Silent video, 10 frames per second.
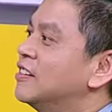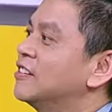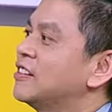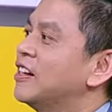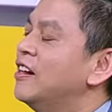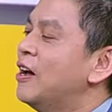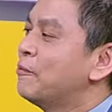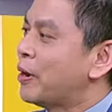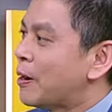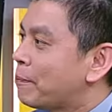这些
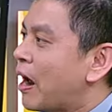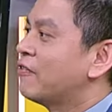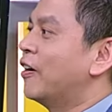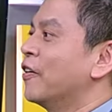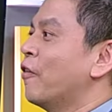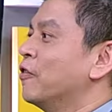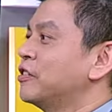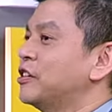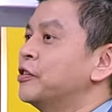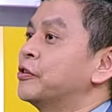被拜访的公
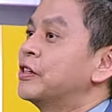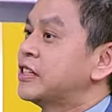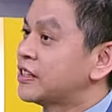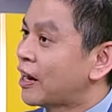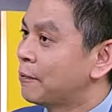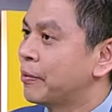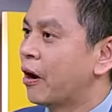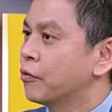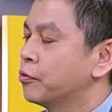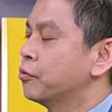司又成为接下来
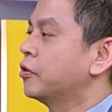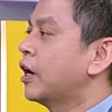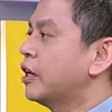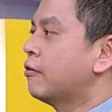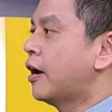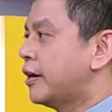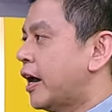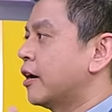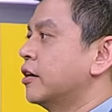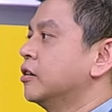标股。那另外
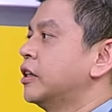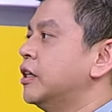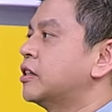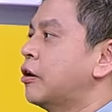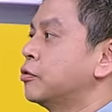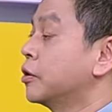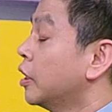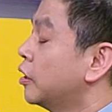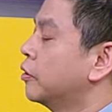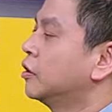2个题材，我觉得
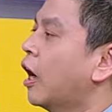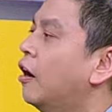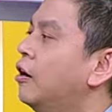可以留意到。